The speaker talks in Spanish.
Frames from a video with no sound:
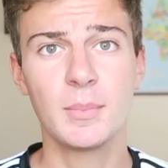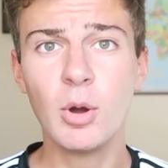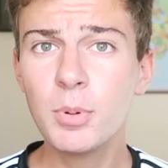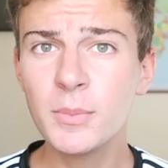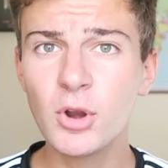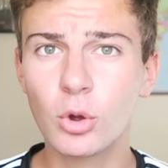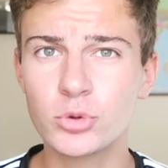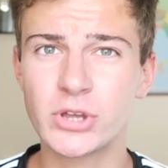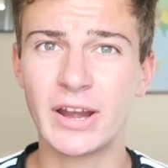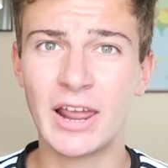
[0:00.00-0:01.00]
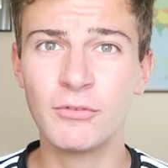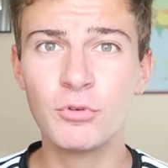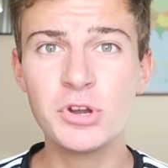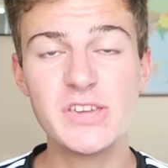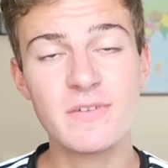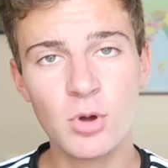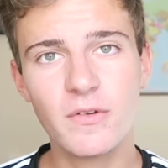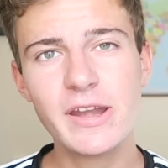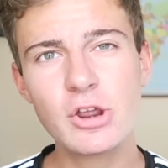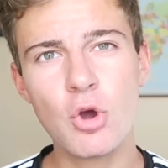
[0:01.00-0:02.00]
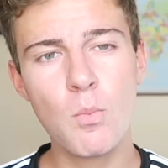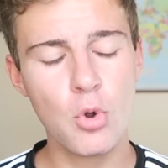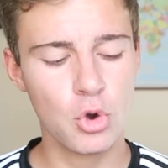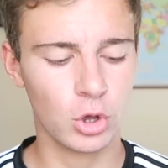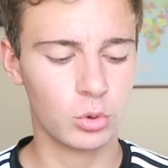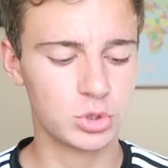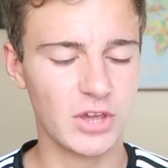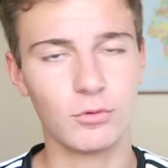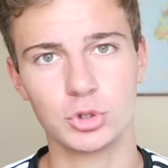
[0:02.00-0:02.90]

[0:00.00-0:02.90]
Vamos primero a escuchar el iPhone y vamos a ver cómo lo escucháis